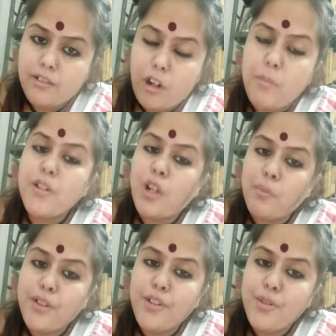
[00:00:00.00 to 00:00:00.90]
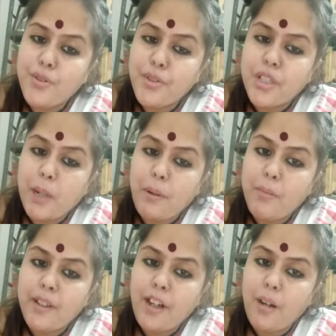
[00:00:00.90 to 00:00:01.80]
কবে সব কিছু সুস্থ
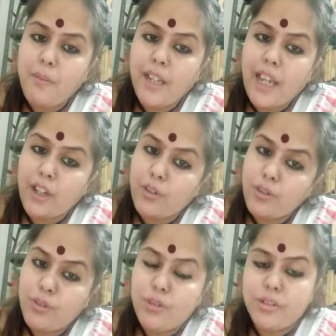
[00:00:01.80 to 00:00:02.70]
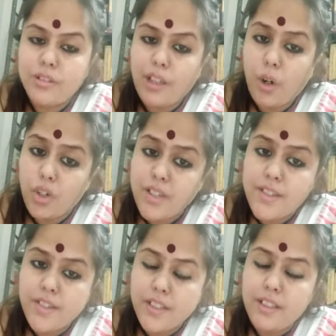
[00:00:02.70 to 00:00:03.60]
স্বাভাবিক হবে এখনও তা
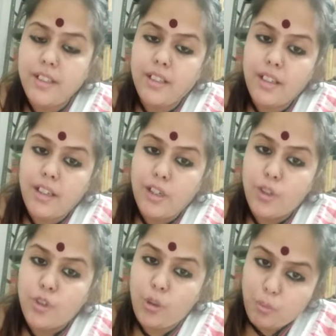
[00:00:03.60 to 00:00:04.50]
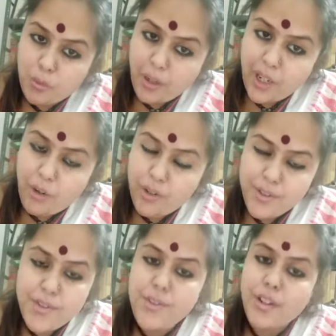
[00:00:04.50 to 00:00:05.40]
অনিশ্চিত তবু এই
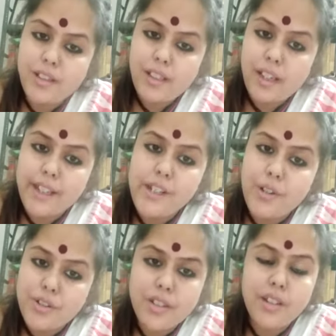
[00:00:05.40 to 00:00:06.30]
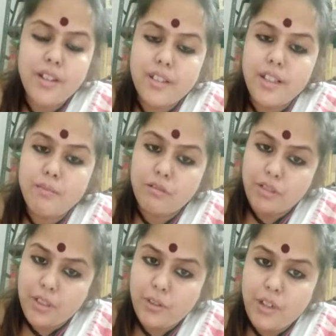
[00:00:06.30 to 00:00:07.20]
অনিশ্চয়তা এই অস্থিরতার
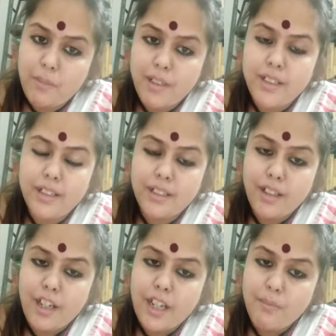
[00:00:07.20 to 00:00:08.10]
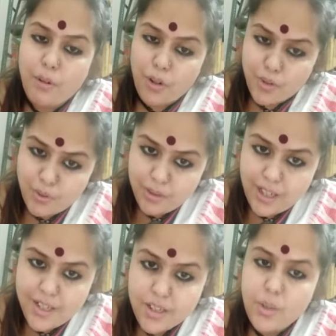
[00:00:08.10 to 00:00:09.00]
মধ্যেও আমাদের পড়াশুনোর
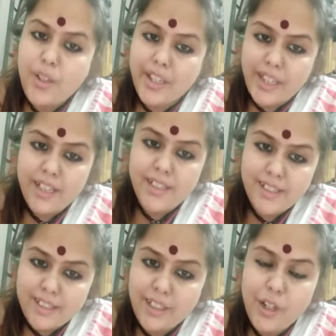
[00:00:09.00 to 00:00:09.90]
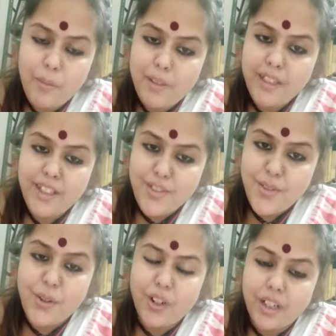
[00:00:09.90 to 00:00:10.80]
কাজটাও এগিয়ে নিয়ে যেতেই হবে
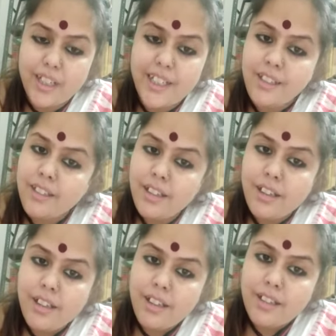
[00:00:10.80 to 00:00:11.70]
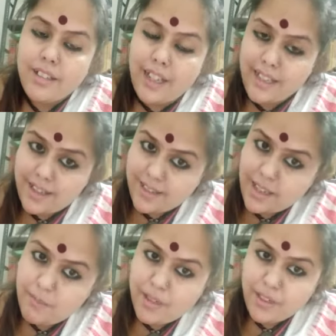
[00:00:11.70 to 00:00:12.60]
কিছু করার নেই তাই আজকে
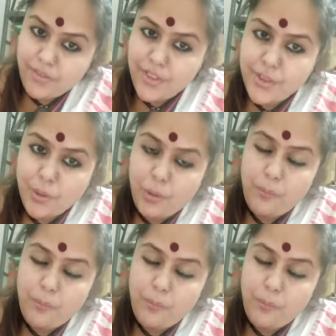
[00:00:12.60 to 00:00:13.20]
আমার এই ভিডিও